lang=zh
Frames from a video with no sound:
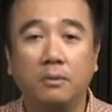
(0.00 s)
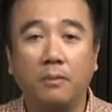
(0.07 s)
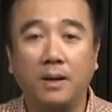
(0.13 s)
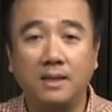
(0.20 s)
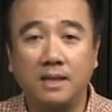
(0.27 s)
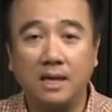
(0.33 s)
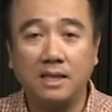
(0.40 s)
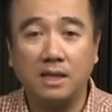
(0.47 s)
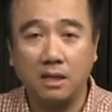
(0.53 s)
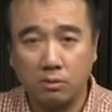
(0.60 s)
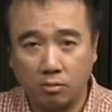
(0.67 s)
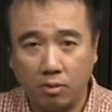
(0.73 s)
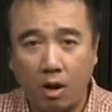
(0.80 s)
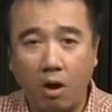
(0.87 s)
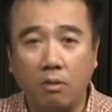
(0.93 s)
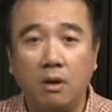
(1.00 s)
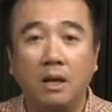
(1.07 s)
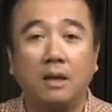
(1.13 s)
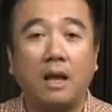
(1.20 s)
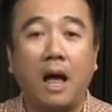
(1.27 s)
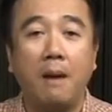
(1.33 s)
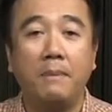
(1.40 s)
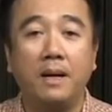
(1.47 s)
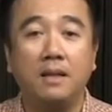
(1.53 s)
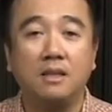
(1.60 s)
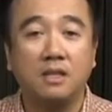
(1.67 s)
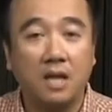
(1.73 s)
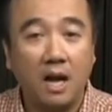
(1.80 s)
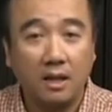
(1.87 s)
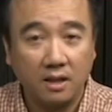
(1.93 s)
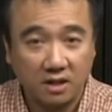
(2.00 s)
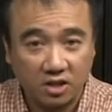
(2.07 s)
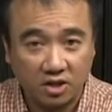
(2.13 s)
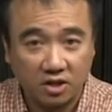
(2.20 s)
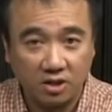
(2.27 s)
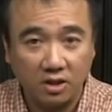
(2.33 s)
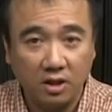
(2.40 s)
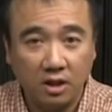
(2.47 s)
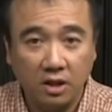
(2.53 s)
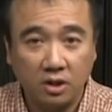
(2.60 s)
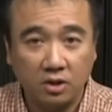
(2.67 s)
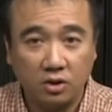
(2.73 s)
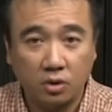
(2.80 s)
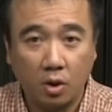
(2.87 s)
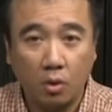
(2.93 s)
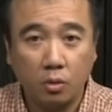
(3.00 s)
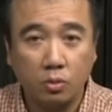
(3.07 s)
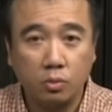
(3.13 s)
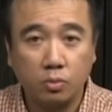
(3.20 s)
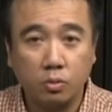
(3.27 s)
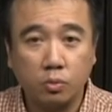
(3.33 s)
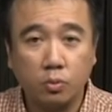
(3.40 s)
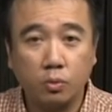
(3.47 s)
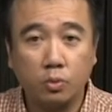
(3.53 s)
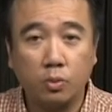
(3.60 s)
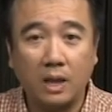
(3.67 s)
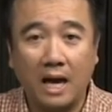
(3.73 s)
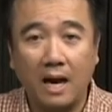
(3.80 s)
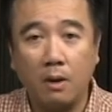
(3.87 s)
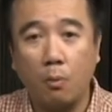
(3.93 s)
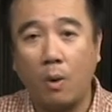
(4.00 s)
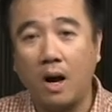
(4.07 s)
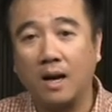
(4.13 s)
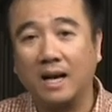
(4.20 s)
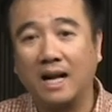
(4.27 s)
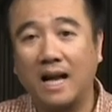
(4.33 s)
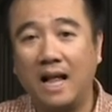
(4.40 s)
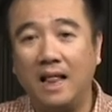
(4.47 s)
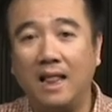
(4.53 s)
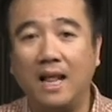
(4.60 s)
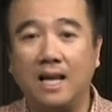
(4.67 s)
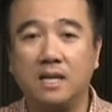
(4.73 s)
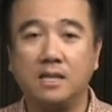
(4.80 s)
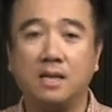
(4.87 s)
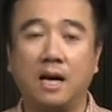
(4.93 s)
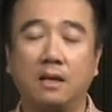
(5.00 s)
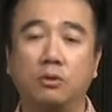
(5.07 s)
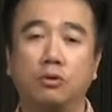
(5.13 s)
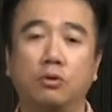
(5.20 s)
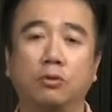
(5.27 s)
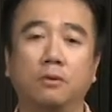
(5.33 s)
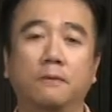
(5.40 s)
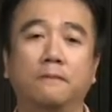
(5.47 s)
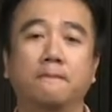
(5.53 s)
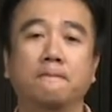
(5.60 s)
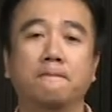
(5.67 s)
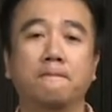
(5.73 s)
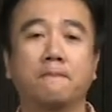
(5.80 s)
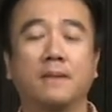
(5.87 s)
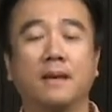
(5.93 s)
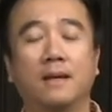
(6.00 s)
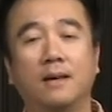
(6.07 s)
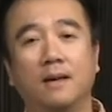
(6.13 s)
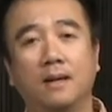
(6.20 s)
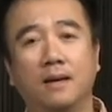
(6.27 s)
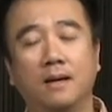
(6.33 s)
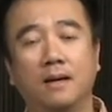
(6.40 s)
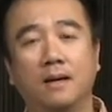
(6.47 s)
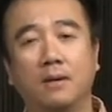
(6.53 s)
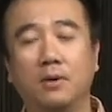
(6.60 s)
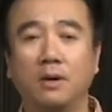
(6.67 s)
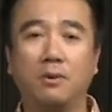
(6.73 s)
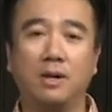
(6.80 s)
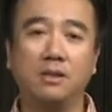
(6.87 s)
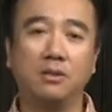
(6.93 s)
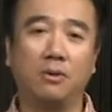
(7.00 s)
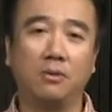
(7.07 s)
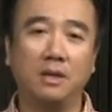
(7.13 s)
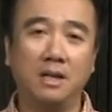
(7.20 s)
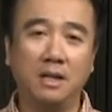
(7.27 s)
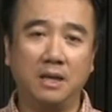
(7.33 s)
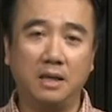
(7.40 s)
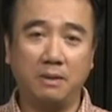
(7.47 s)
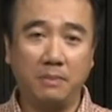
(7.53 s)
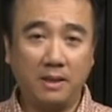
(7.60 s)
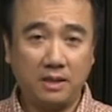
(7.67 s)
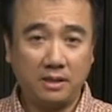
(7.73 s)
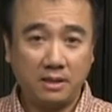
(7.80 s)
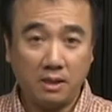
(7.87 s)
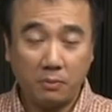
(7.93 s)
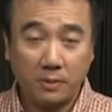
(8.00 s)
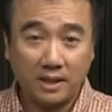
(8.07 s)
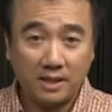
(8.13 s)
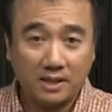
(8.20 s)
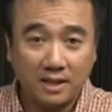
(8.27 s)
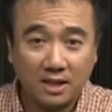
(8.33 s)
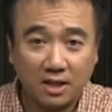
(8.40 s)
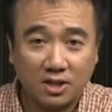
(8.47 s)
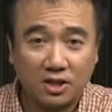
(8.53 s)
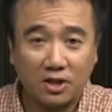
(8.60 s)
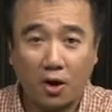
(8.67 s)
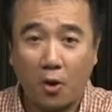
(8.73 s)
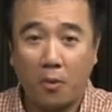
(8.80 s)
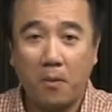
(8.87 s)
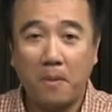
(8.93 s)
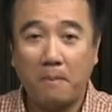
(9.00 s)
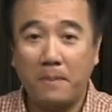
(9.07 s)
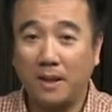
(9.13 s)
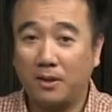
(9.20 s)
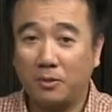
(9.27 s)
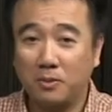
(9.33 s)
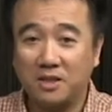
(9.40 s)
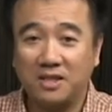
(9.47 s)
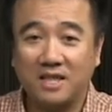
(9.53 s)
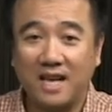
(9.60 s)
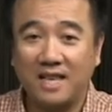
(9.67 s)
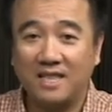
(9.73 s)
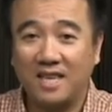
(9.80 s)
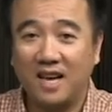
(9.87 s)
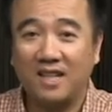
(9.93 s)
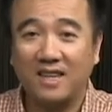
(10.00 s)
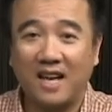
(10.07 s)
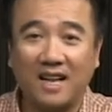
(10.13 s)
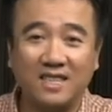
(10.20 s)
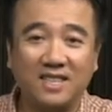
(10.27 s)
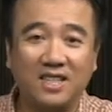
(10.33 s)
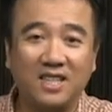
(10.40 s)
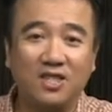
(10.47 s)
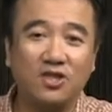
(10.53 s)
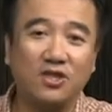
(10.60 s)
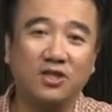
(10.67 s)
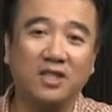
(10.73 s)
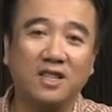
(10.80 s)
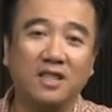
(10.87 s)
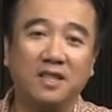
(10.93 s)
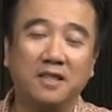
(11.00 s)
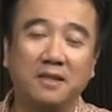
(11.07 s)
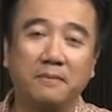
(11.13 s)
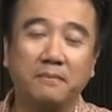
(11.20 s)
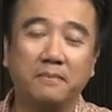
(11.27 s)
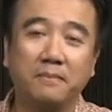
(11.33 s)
晚餐结束后，他们唱了诗，就出来往橄榄山去。各位观众，你们认为这个时候门徒是在唱哪些诗歌呢？